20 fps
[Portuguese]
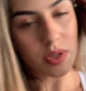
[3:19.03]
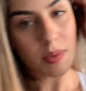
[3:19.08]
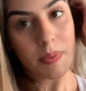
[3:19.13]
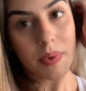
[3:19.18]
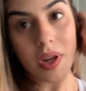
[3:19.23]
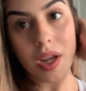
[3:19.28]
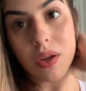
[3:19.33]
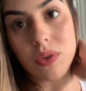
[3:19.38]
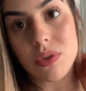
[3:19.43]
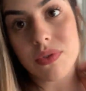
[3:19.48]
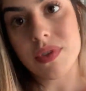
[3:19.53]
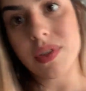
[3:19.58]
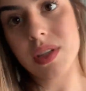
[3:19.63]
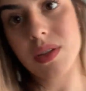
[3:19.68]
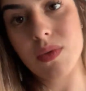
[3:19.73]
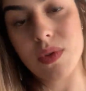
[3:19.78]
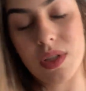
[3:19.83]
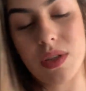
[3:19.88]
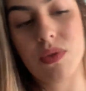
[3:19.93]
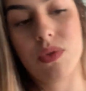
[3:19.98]
E por que eu tô
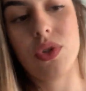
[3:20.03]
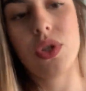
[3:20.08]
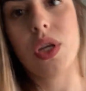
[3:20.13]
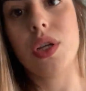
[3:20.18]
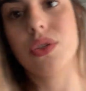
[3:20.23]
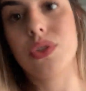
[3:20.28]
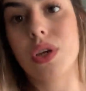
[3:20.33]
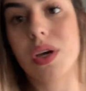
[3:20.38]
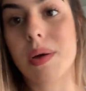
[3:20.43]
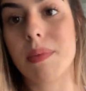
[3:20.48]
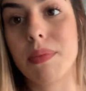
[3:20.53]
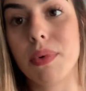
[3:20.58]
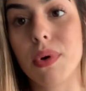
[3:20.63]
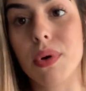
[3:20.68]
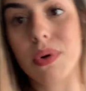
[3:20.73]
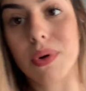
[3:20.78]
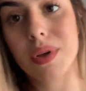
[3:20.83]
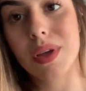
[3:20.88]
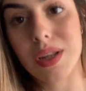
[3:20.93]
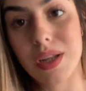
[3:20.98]
fazendo isso, gente?
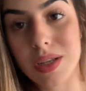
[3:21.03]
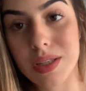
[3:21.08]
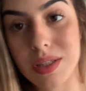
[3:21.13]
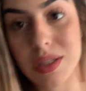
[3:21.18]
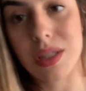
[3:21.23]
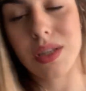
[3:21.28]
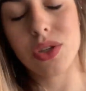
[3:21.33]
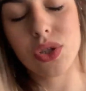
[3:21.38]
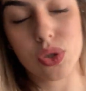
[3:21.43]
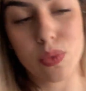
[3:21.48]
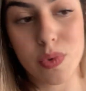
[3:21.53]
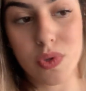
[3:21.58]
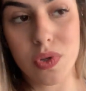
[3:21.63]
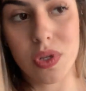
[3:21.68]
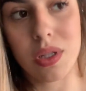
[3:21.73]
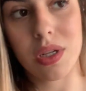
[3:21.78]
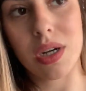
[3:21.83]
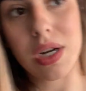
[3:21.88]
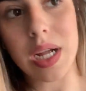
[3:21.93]
Acabou que nesse lixo eu vou